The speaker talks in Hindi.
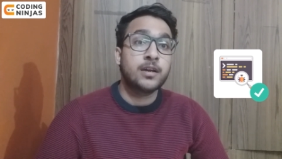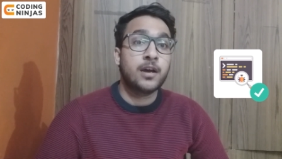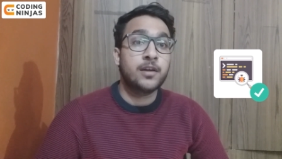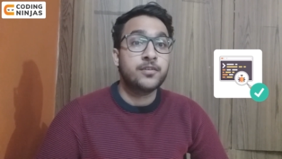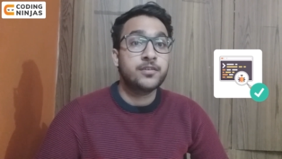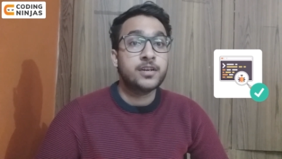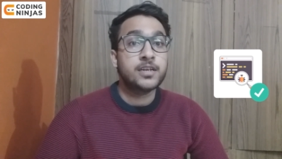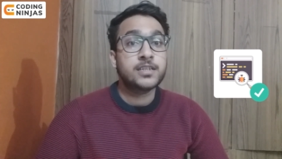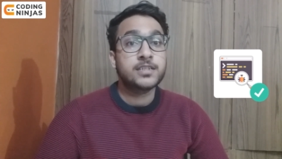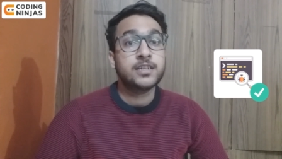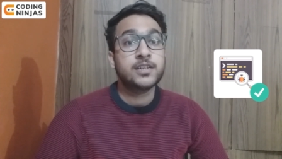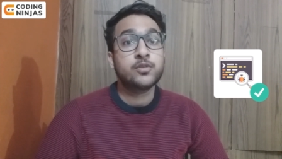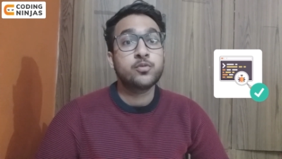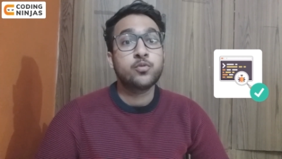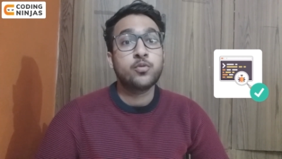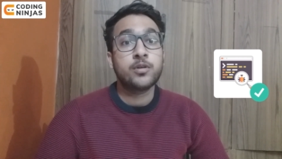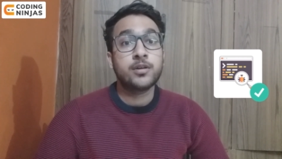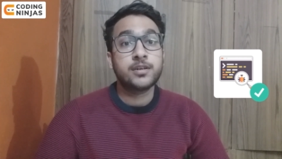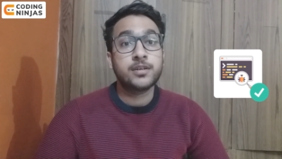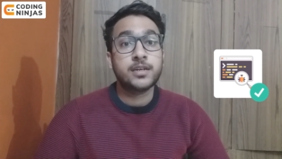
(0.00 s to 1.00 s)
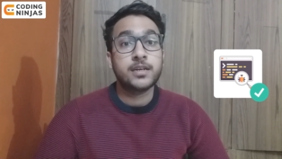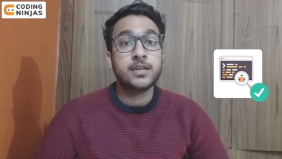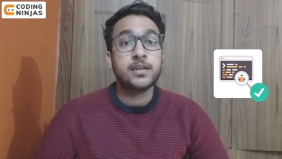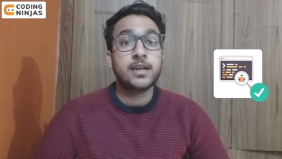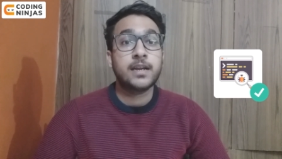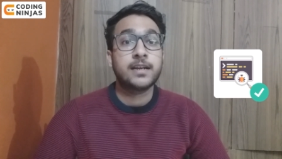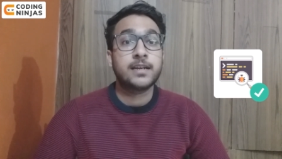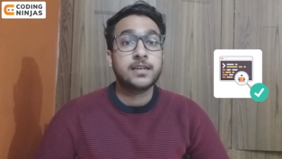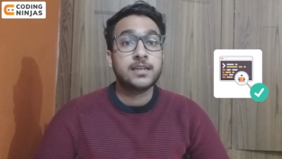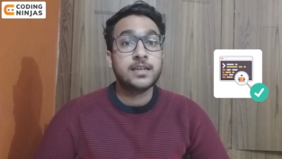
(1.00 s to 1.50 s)
100 से 200
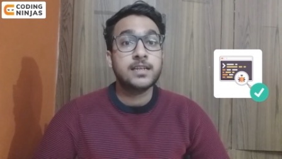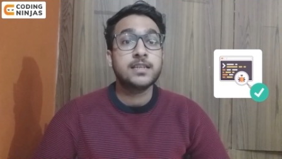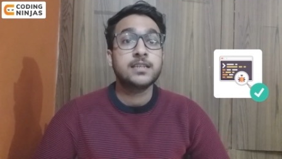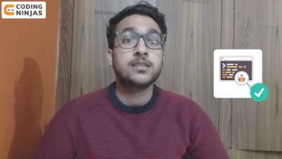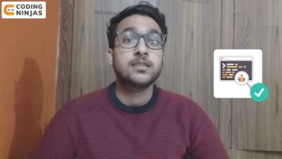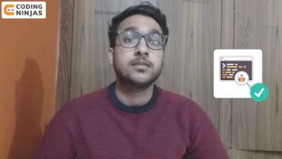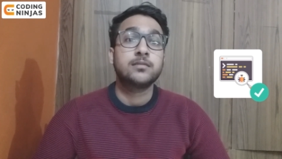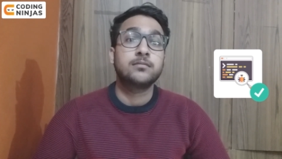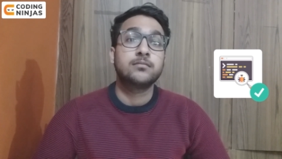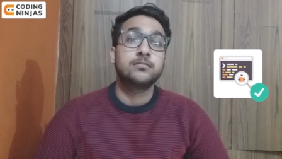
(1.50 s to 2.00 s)
एटलीस्ट